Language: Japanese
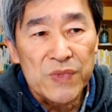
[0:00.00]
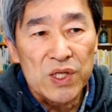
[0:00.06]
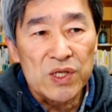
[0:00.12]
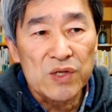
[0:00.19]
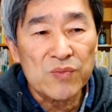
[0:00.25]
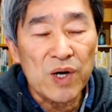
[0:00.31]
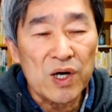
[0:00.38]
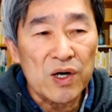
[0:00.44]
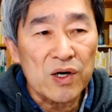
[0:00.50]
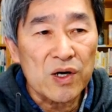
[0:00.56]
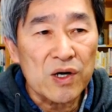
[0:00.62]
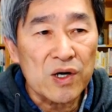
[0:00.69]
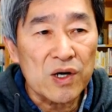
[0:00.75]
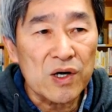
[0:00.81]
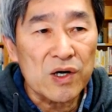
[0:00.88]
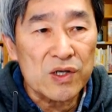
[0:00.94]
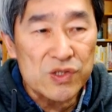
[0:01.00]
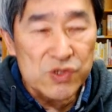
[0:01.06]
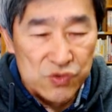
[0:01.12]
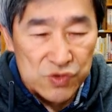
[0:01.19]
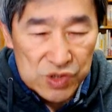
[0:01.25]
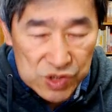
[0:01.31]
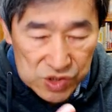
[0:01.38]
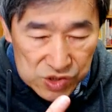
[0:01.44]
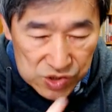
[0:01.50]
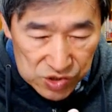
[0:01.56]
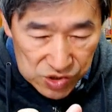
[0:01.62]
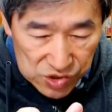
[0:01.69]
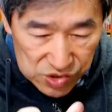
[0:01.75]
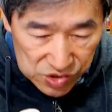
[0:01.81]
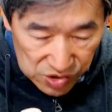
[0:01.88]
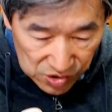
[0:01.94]
今
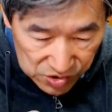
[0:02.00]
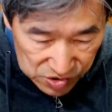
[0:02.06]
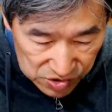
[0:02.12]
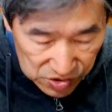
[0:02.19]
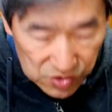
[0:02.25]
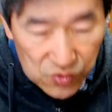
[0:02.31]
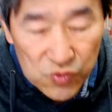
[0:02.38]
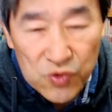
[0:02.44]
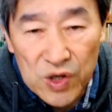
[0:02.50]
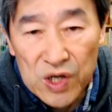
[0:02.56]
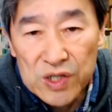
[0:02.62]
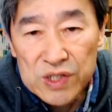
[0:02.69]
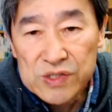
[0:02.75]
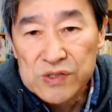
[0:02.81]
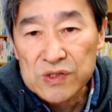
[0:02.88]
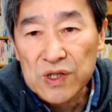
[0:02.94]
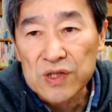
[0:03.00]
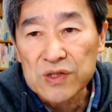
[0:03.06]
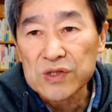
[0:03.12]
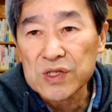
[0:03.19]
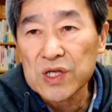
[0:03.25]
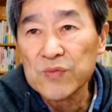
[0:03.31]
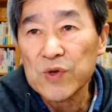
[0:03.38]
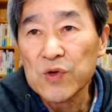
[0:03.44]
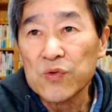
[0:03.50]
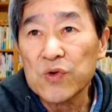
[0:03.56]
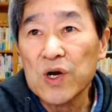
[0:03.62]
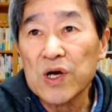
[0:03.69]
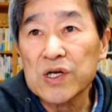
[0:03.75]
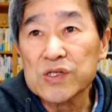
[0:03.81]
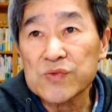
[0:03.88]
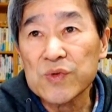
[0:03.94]
121234 5ヶ月経って今6
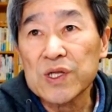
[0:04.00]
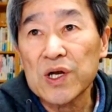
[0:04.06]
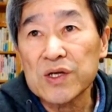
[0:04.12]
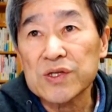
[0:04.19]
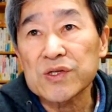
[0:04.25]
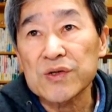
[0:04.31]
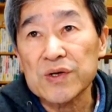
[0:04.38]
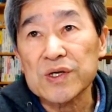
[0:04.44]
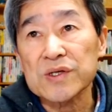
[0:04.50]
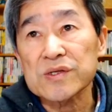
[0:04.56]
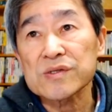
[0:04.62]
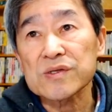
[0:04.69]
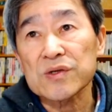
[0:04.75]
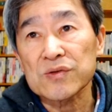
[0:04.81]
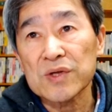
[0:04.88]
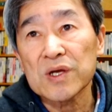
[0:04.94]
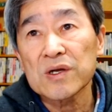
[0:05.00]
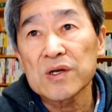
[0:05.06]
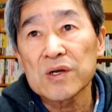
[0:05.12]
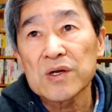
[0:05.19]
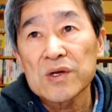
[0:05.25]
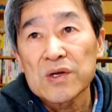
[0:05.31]
ヶ月目に入ってるわけですけどね